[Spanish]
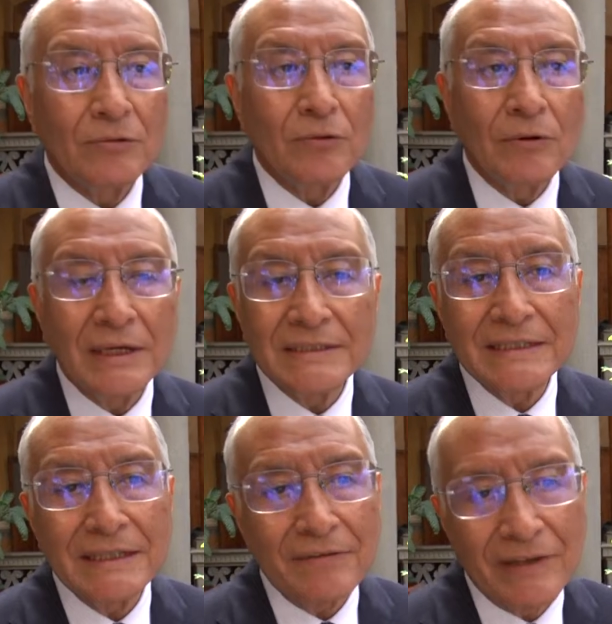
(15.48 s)
No es
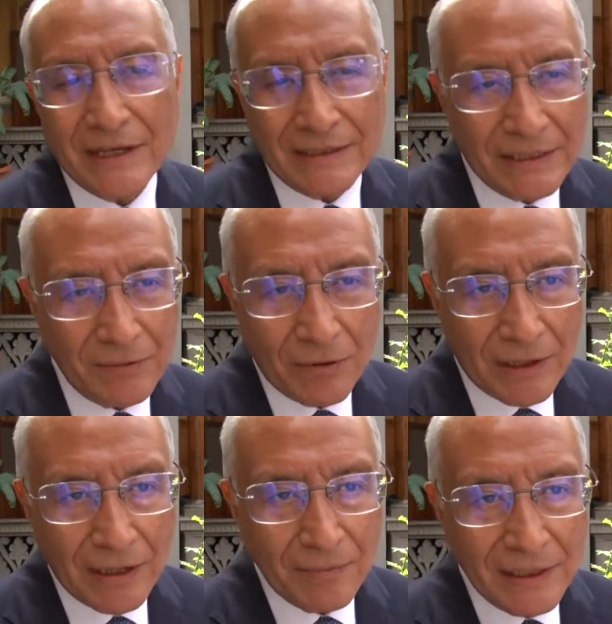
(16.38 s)
significativo,
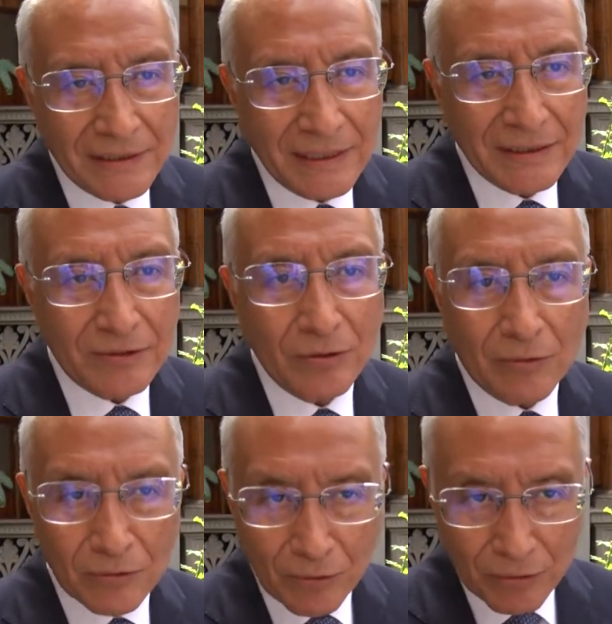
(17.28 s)
realmente,
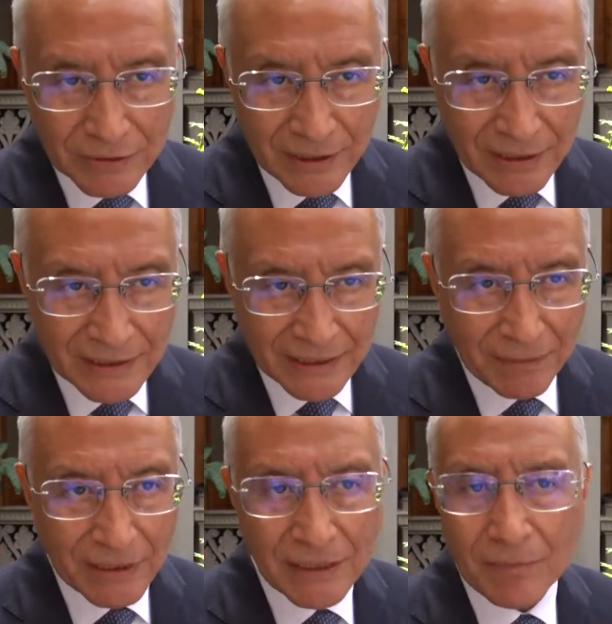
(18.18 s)
aún no lo sé
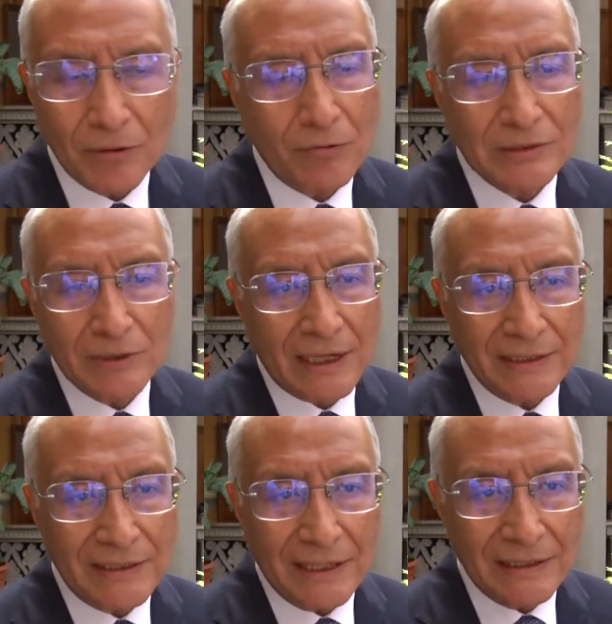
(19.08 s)
exactamente, pero no es una
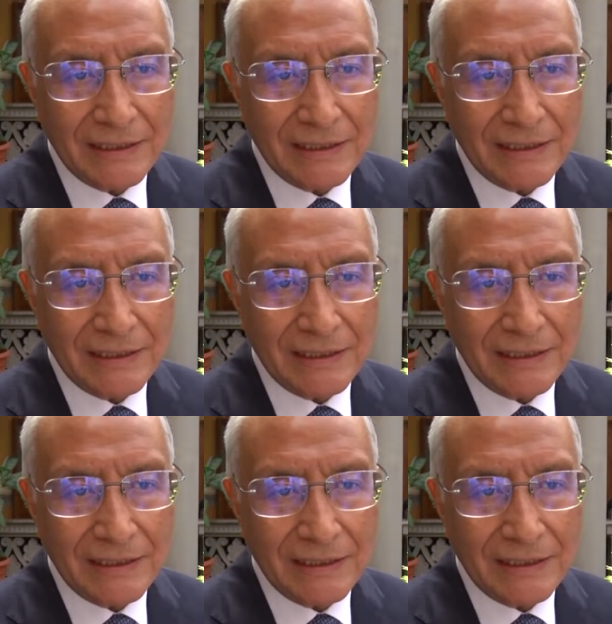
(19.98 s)
cantidad.